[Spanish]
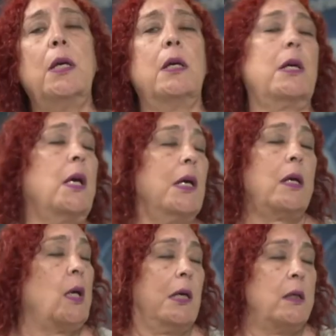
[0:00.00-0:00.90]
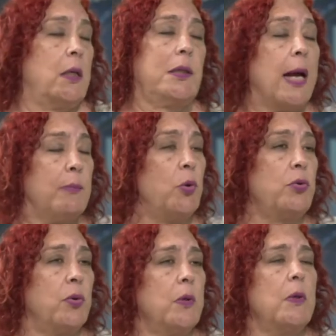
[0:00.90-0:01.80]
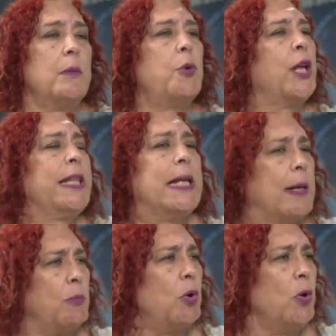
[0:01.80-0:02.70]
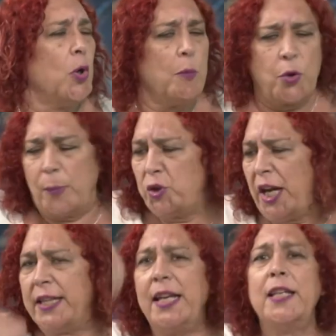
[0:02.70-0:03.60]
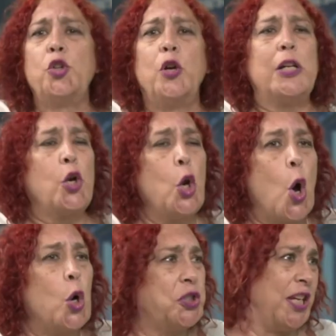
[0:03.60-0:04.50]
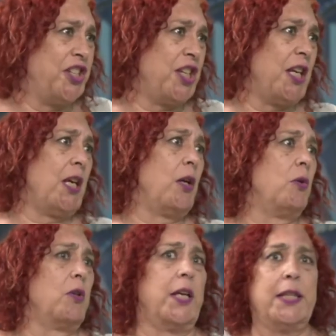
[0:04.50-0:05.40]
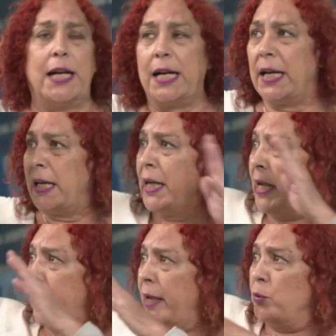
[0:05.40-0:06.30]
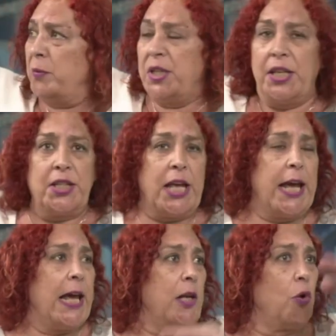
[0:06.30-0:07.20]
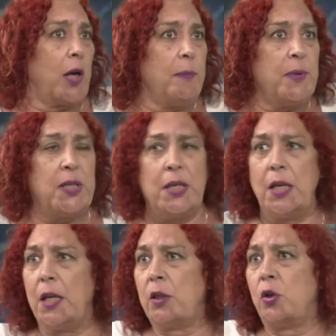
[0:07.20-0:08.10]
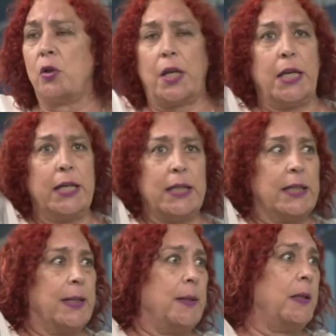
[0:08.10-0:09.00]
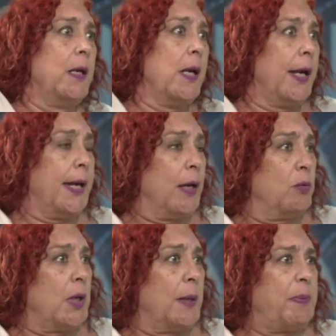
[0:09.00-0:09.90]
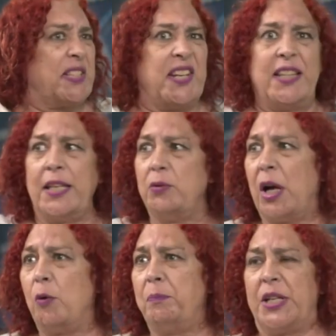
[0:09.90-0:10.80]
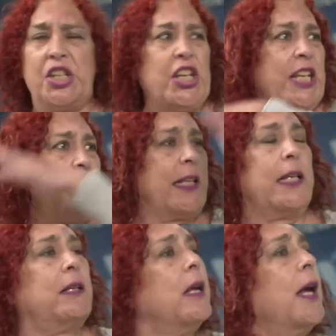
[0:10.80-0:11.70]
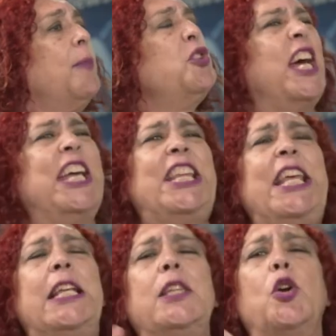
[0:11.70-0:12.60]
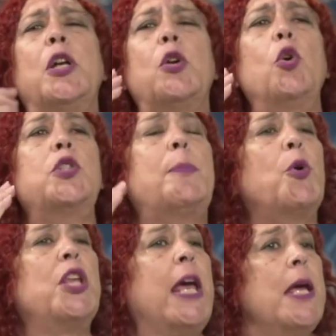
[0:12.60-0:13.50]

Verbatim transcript: eh, que estamos porque estamos, porque hay mucha gente dentro del closet, chico, que está en un ministerio, que es ministro, que es eh, en, una presidente de una compañía, hay mucha gente dentro del closet, ¿por qué?